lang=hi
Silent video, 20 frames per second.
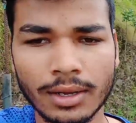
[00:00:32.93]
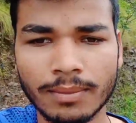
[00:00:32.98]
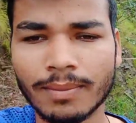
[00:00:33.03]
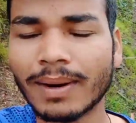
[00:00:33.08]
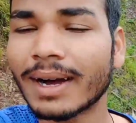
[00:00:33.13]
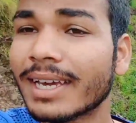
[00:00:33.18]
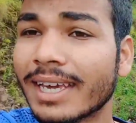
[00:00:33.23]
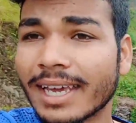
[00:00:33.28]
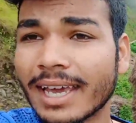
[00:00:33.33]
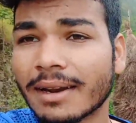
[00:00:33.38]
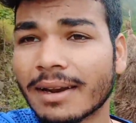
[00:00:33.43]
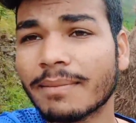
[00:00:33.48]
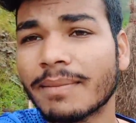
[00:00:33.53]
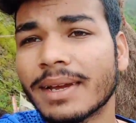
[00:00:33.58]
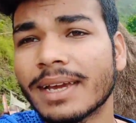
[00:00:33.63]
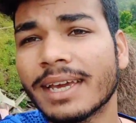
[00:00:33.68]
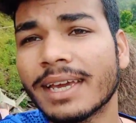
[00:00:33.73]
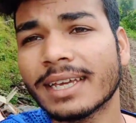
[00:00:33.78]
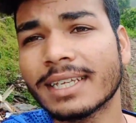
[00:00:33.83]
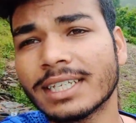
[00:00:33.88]
बाकी यार
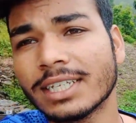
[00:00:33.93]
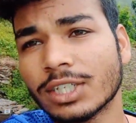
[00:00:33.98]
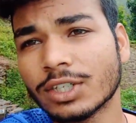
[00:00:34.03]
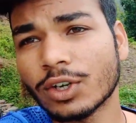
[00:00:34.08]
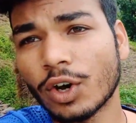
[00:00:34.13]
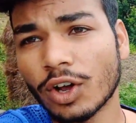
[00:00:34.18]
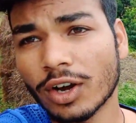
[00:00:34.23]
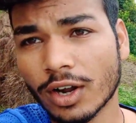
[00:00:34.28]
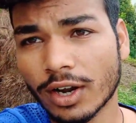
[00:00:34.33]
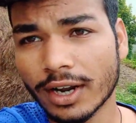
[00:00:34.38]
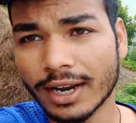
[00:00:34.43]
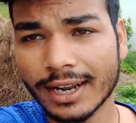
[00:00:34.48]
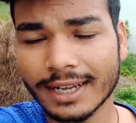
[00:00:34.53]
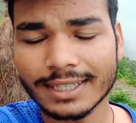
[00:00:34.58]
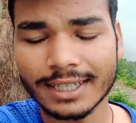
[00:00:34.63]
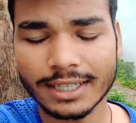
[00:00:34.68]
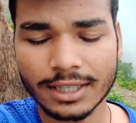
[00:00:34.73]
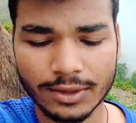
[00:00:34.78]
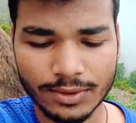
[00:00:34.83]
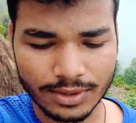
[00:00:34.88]
मैं एक चीज़ और करना
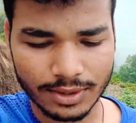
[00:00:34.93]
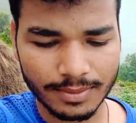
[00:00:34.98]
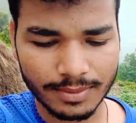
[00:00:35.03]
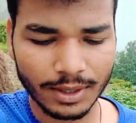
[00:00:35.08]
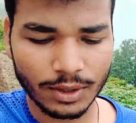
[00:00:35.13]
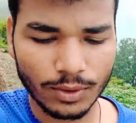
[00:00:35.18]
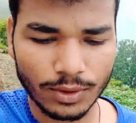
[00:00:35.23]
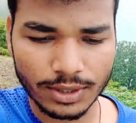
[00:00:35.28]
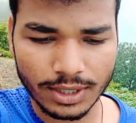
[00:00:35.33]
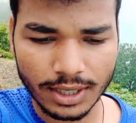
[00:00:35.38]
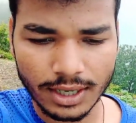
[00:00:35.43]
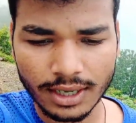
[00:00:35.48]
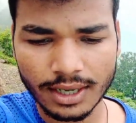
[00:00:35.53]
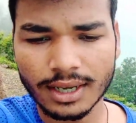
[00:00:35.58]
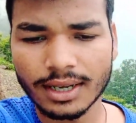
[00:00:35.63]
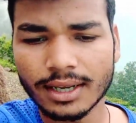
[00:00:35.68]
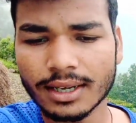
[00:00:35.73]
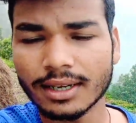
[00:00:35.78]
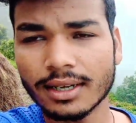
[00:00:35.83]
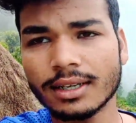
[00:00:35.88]
चाहता हूँ सभी लोगों से
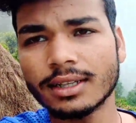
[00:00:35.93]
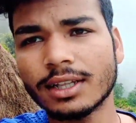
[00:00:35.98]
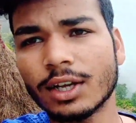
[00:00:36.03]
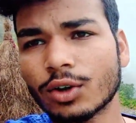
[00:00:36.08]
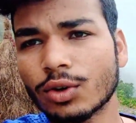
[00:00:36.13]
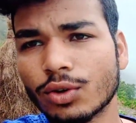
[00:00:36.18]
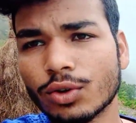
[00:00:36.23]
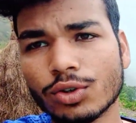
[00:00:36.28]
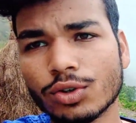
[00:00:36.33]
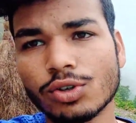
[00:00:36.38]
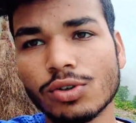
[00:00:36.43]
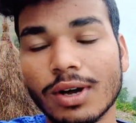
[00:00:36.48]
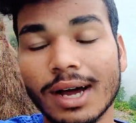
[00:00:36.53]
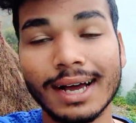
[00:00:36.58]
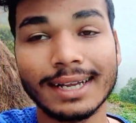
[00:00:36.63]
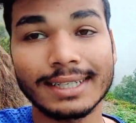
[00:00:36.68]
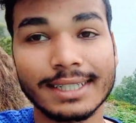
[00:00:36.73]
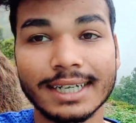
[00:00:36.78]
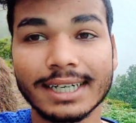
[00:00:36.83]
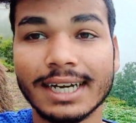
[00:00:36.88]
कि देखो दोस्तों
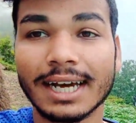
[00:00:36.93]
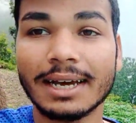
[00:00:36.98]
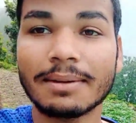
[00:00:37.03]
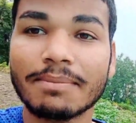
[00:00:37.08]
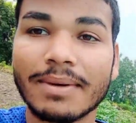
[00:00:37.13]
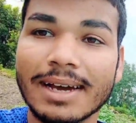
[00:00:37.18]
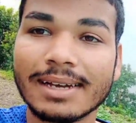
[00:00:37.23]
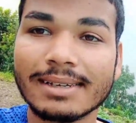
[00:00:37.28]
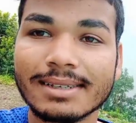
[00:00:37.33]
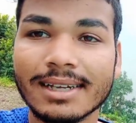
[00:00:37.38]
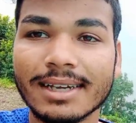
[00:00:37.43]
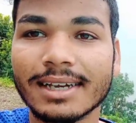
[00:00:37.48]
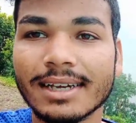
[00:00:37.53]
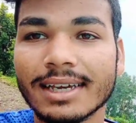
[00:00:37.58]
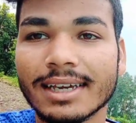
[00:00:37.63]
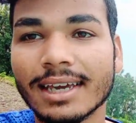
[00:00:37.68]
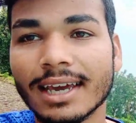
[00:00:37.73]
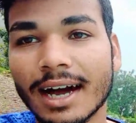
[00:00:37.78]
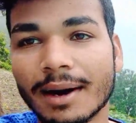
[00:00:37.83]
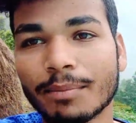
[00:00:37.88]
आज का टाइम ऐसा है
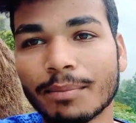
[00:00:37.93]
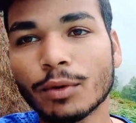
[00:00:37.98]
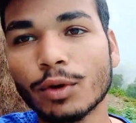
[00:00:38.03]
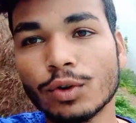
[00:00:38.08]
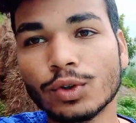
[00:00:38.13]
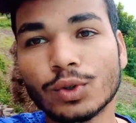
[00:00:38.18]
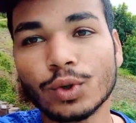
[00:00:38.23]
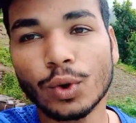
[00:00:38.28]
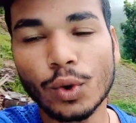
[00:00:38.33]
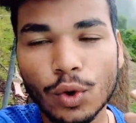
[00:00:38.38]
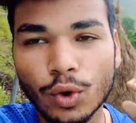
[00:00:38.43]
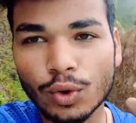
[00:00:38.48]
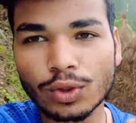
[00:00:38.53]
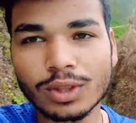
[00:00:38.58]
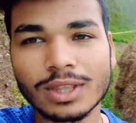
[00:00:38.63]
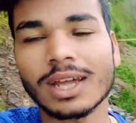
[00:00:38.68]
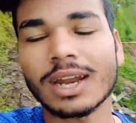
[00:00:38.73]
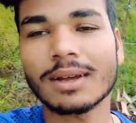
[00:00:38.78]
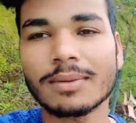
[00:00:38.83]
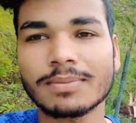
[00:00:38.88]
कि आपको दोनों
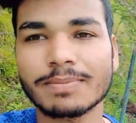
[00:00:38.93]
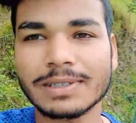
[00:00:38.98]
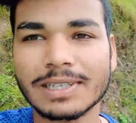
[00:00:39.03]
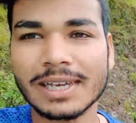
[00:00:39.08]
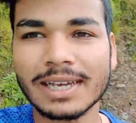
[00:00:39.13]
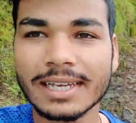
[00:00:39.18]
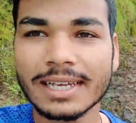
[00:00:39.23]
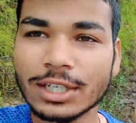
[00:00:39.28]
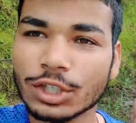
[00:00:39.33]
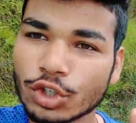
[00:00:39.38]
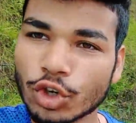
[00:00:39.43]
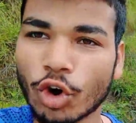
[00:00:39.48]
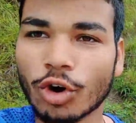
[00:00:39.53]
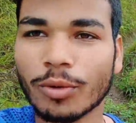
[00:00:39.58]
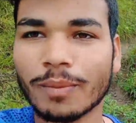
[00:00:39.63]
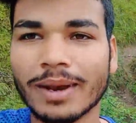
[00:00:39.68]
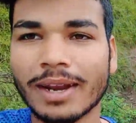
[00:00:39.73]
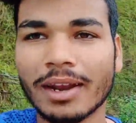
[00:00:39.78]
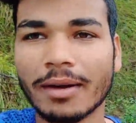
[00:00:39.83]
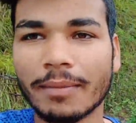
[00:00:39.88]
तरफ से
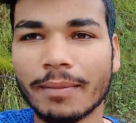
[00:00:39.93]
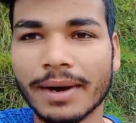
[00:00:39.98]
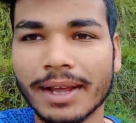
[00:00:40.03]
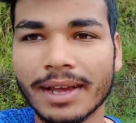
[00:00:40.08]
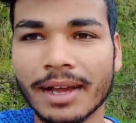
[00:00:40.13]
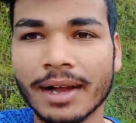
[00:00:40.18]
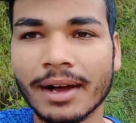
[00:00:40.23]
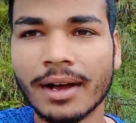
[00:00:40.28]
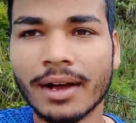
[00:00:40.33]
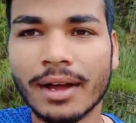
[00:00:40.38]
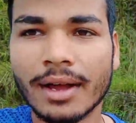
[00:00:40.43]
स्ट्रॉन्ग बनना पड़ेगा